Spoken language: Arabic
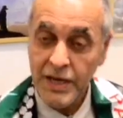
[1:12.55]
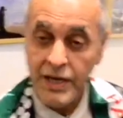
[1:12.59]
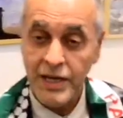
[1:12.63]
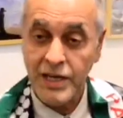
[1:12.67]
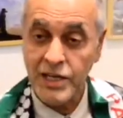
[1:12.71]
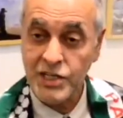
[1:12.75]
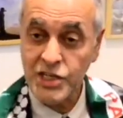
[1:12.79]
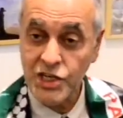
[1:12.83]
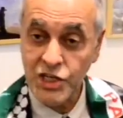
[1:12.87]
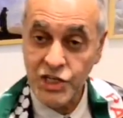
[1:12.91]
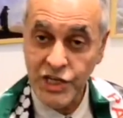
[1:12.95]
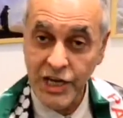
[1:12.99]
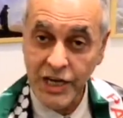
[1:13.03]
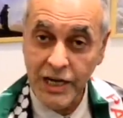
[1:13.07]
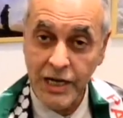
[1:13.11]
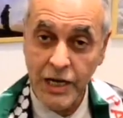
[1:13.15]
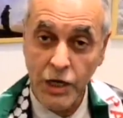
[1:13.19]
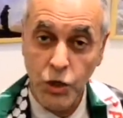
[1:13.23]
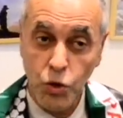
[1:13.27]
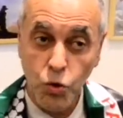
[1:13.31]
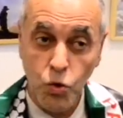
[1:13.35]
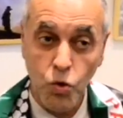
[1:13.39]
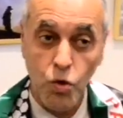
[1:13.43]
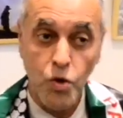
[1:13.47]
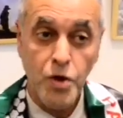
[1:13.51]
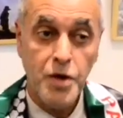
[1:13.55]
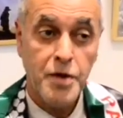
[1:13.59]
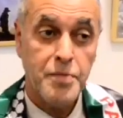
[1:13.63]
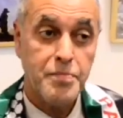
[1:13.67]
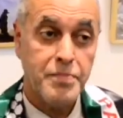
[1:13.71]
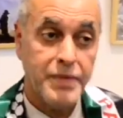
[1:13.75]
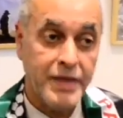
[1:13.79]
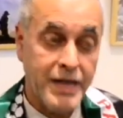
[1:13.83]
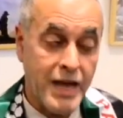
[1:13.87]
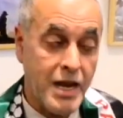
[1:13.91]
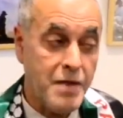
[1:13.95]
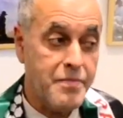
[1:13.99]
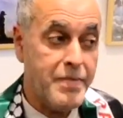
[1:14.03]
يتشكل
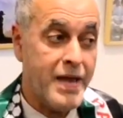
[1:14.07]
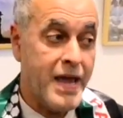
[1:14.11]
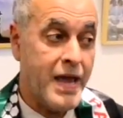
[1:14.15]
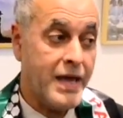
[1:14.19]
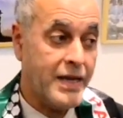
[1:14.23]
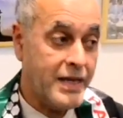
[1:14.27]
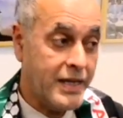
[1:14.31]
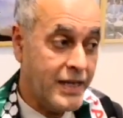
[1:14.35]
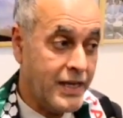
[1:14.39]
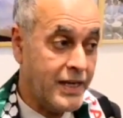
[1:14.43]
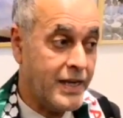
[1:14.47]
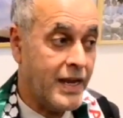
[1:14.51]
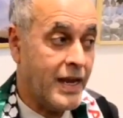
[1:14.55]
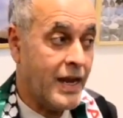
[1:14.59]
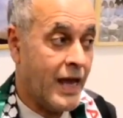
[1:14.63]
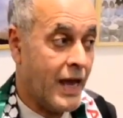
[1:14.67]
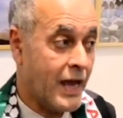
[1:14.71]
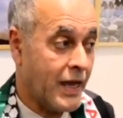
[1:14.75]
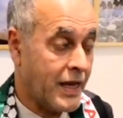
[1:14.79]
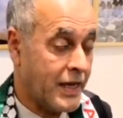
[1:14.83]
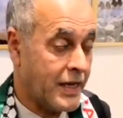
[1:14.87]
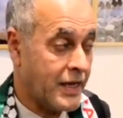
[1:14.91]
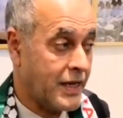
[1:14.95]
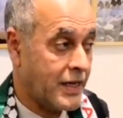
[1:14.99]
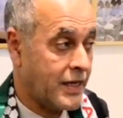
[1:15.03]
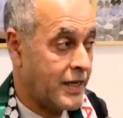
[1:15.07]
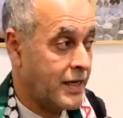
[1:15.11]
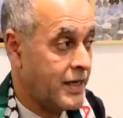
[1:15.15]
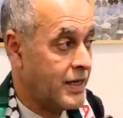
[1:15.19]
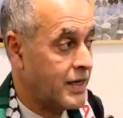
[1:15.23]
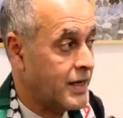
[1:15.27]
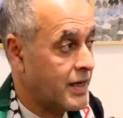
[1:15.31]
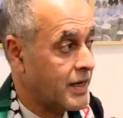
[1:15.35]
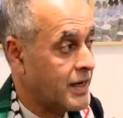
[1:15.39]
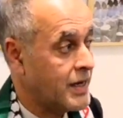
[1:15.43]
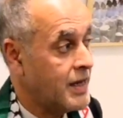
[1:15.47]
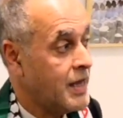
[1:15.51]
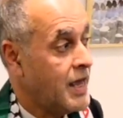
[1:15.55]
من المهنيين
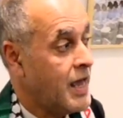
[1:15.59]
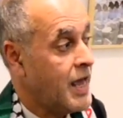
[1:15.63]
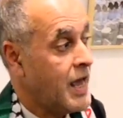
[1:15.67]
الحقيقيين